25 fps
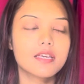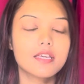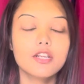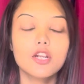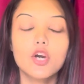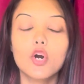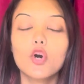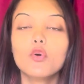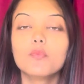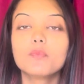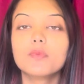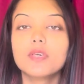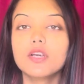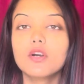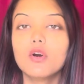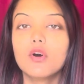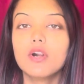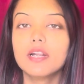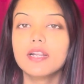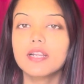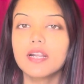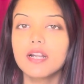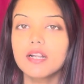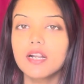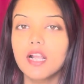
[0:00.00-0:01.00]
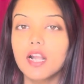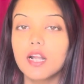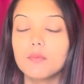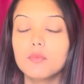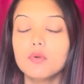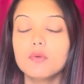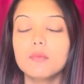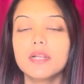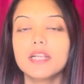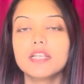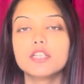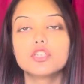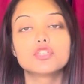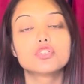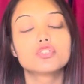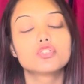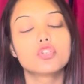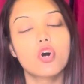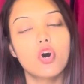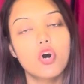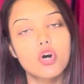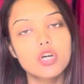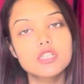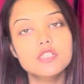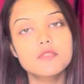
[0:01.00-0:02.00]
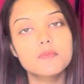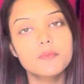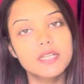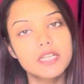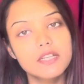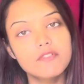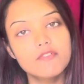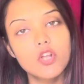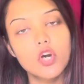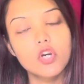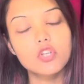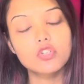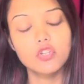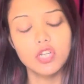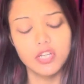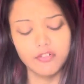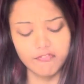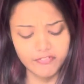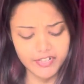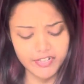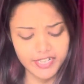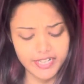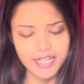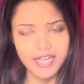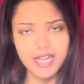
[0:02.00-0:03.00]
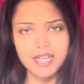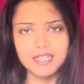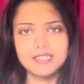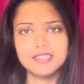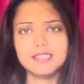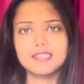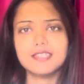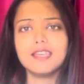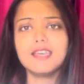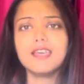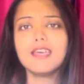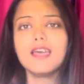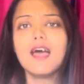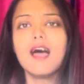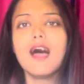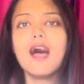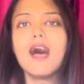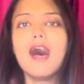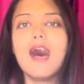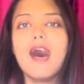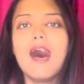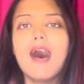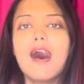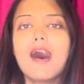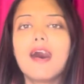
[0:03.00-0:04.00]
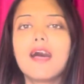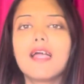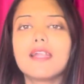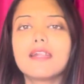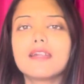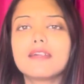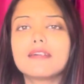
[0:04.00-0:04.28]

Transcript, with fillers: কীরকম কি কন্টেন্ট আনবো মানে শর্টস মিনি ব্লগ তো এভরিডে আসছে আর